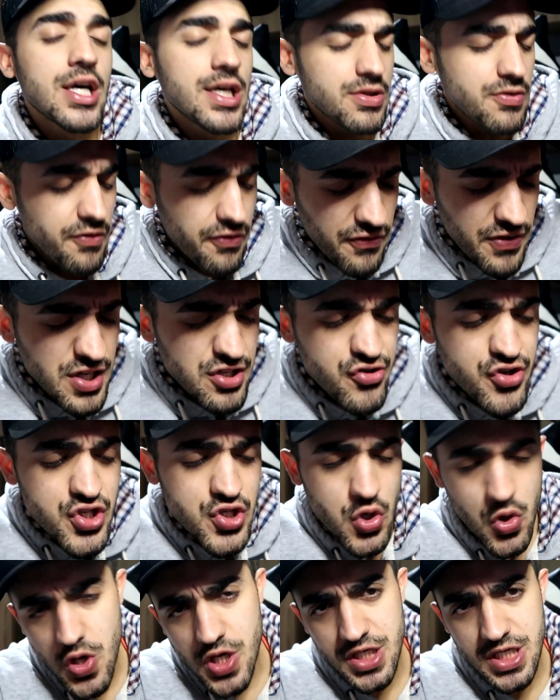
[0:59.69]
No vídeo
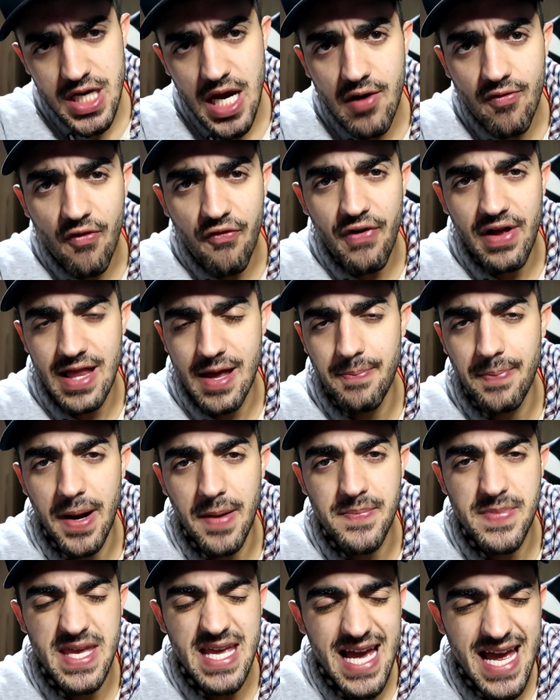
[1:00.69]
de hoje eu vou falar
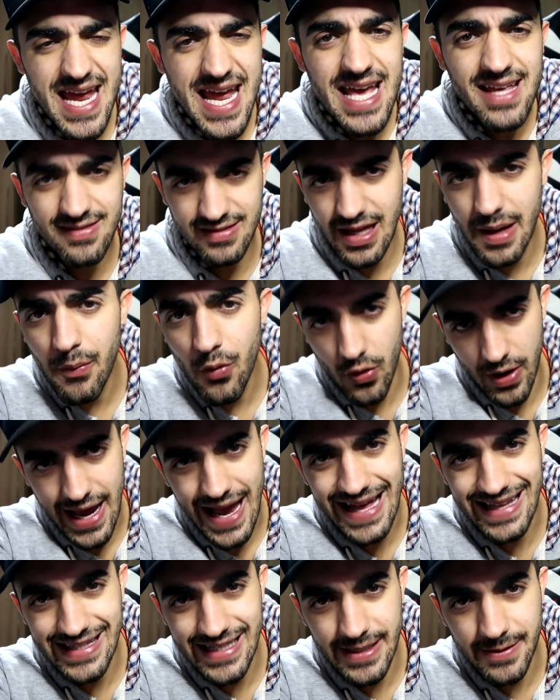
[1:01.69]
para minha
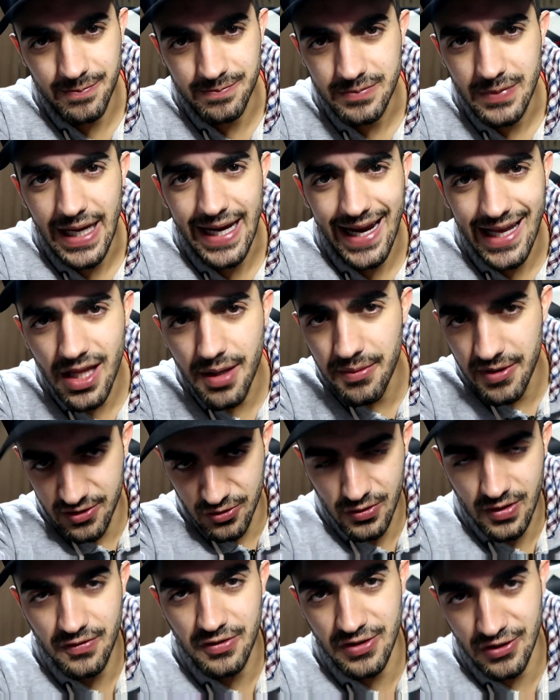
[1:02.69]
ex-namorada aquela
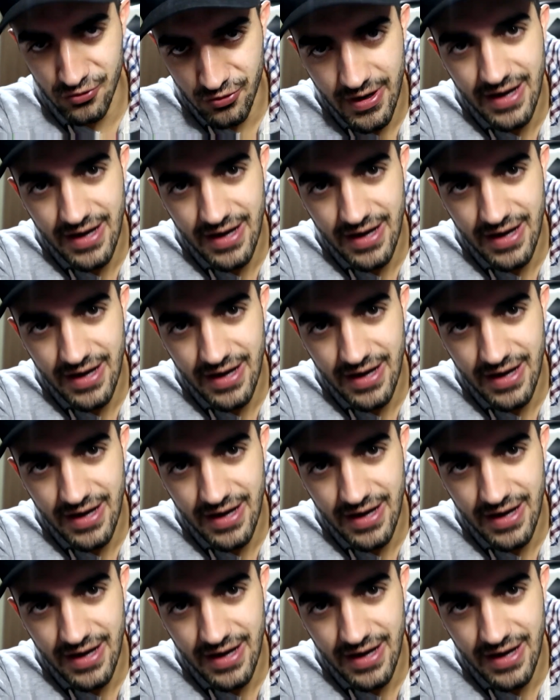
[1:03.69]
mesma que vocês